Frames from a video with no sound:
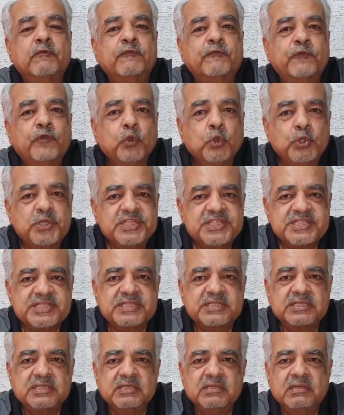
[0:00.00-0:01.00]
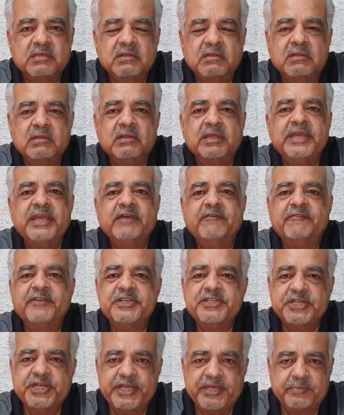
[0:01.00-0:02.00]
फ्रूट्स या
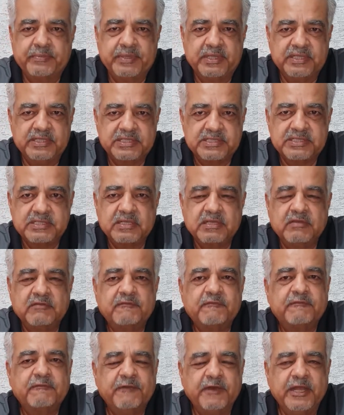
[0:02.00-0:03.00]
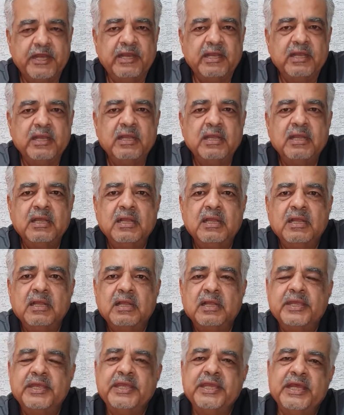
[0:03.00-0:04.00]
वेजिटेबल्स फल
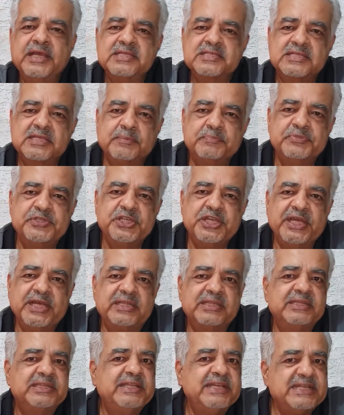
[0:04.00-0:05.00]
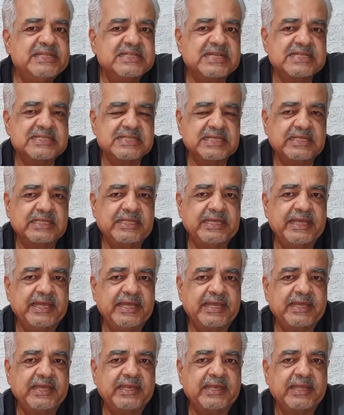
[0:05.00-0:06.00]
या सब्जियां दी जा सकती
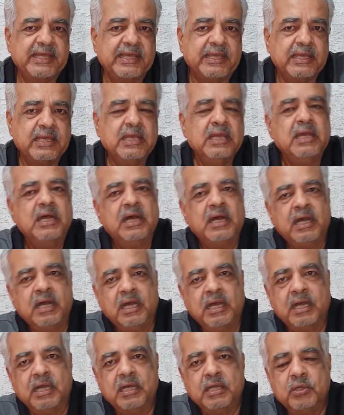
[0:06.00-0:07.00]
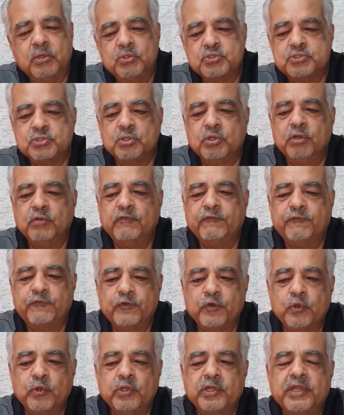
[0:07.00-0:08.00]
हैं कि नहीं हाँ उसको
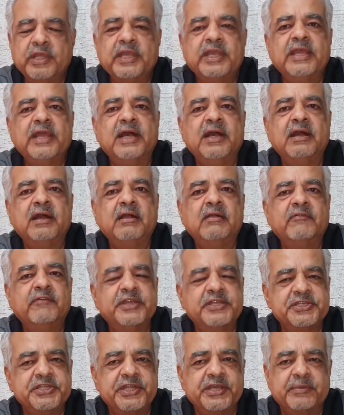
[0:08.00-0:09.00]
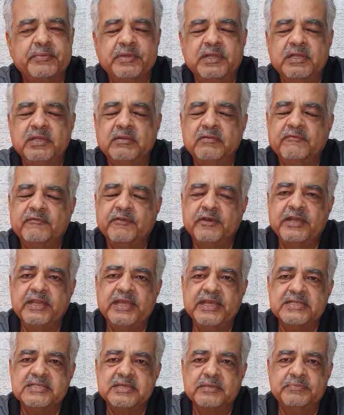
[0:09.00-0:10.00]
फ्रूट या वेजिटेबल फल
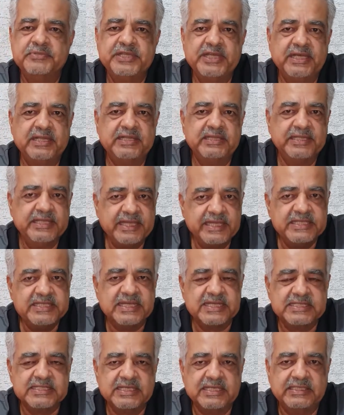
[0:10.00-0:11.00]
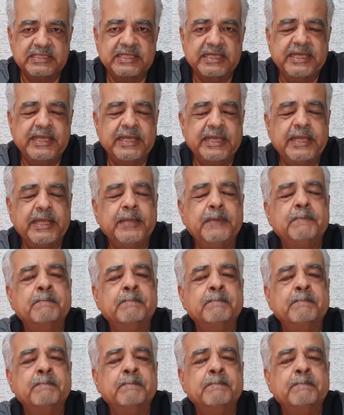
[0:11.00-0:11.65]
या सब्जियां दी जा सकती हैं